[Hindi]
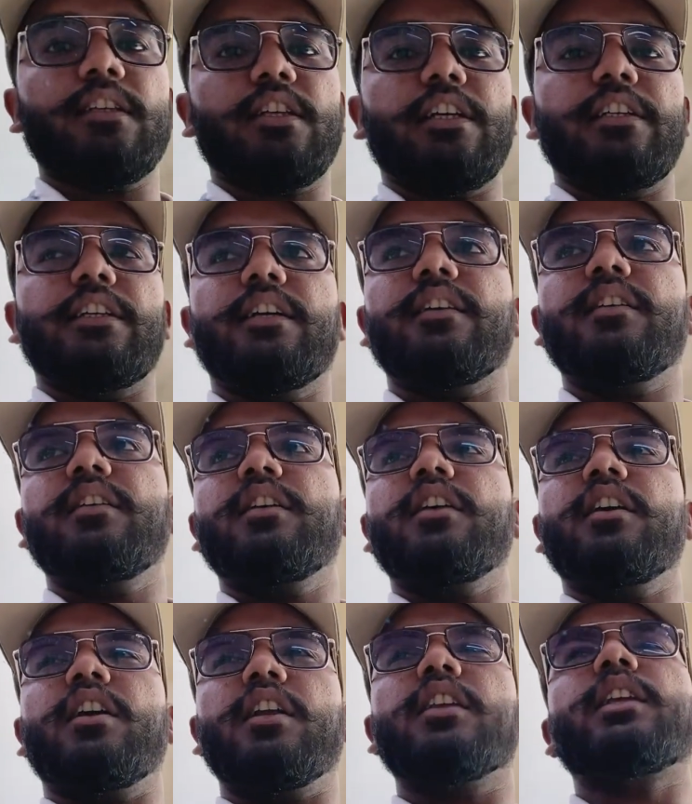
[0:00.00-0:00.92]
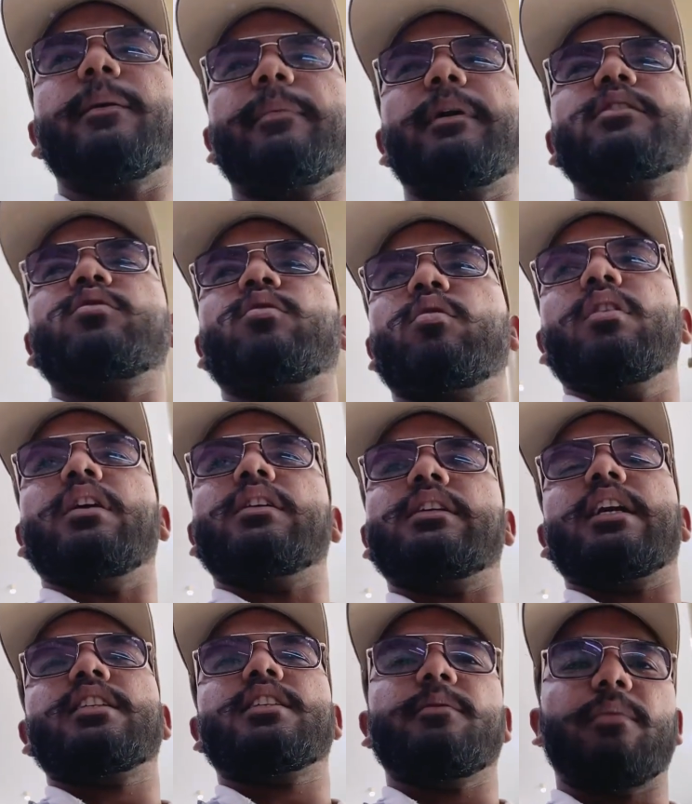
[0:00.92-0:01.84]
चाहिए इनके पास होगा
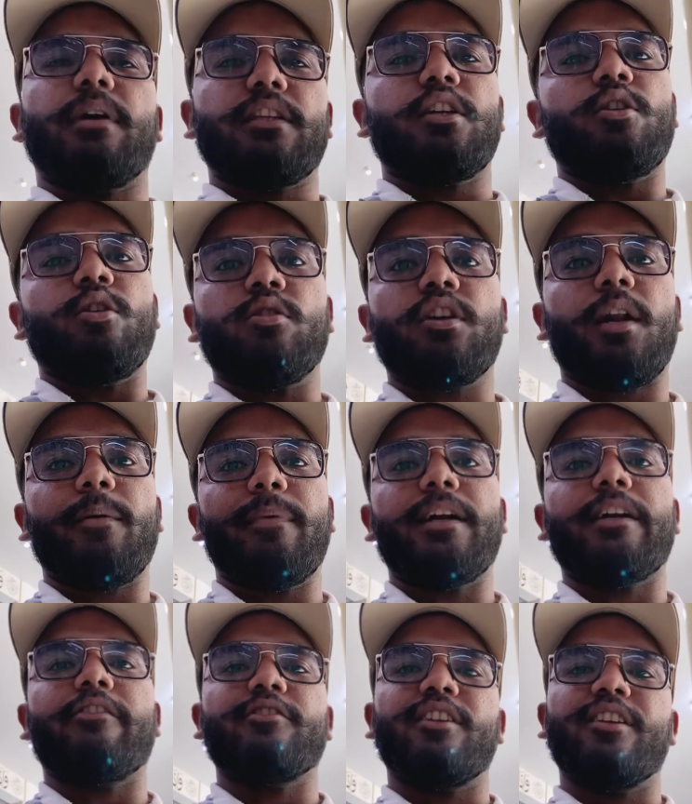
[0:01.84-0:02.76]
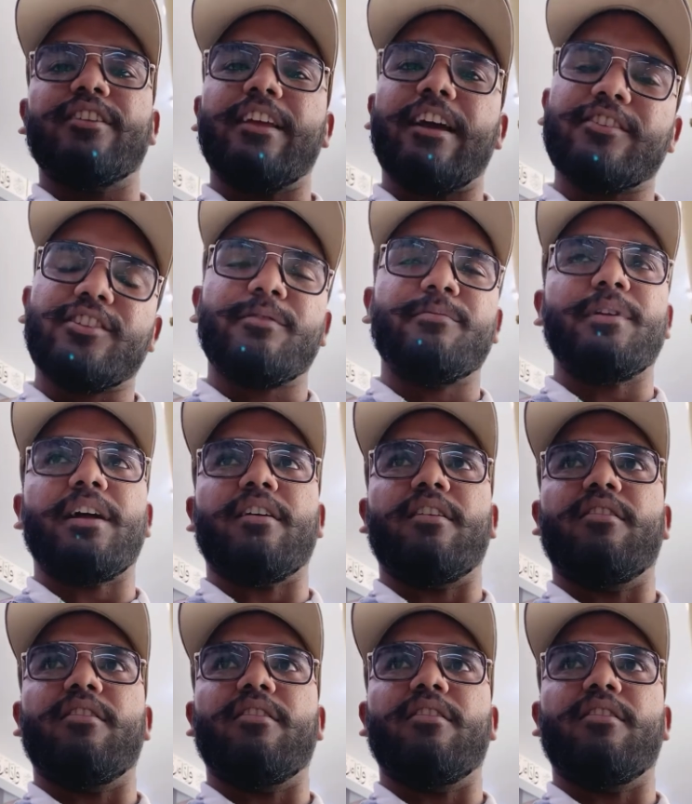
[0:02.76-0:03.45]
ऐसी बात है डॉक्टर बैठा होता है इंजेक्शन भी रखा